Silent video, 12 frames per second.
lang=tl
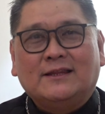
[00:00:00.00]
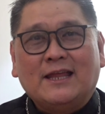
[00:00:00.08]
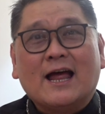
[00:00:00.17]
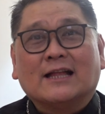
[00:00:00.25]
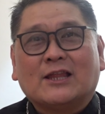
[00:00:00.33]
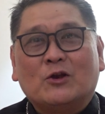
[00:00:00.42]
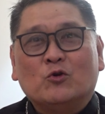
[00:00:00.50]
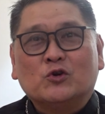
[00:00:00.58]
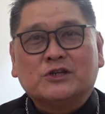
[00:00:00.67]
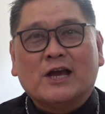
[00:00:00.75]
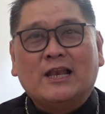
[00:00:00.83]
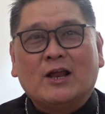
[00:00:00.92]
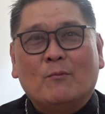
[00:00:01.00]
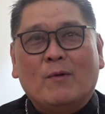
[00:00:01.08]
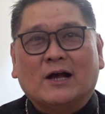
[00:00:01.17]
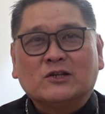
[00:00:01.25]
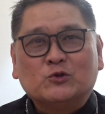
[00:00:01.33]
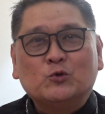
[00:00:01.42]
Tinatanong siya ng
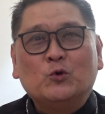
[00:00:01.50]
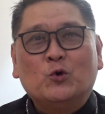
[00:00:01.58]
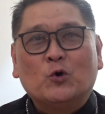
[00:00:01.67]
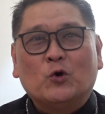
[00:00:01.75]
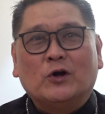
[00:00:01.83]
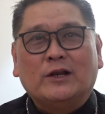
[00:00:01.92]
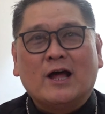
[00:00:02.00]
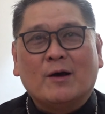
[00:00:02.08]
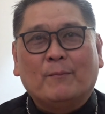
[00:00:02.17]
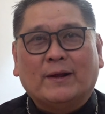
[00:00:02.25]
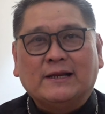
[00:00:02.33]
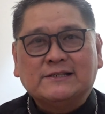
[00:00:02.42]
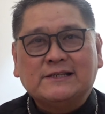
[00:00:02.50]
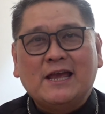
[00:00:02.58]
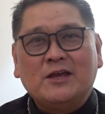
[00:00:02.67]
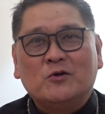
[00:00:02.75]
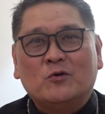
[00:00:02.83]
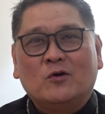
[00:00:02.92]
mga sugo ng
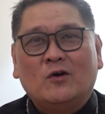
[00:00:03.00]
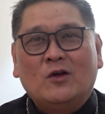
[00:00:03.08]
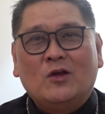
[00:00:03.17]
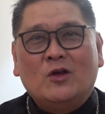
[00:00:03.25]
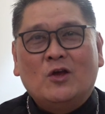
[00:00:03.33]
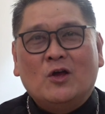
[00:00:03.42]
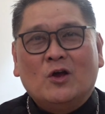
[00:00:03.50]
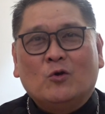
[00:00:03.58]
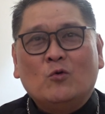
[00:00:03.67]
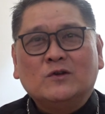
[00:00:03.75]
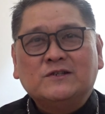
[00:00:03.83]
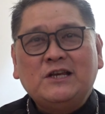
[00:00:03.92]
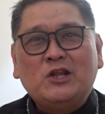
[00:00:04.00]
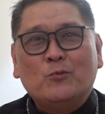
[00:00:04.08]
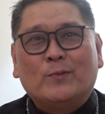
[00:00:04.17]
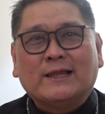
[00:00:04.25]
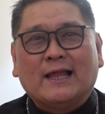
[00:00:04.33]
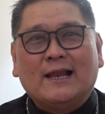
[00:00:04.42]
pariseyo kung
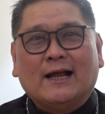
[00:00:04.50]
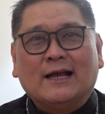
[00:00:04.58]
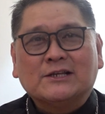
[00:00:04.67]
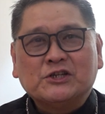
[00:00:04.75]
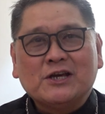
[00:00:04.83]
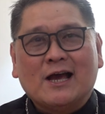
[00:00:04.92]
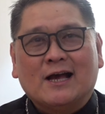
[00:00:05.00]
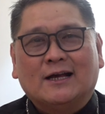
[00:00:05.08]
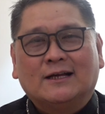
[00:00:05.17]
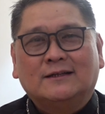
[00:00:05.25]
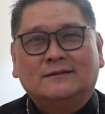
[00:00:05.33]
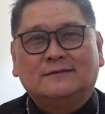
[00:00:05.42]
sino ba talaga siya.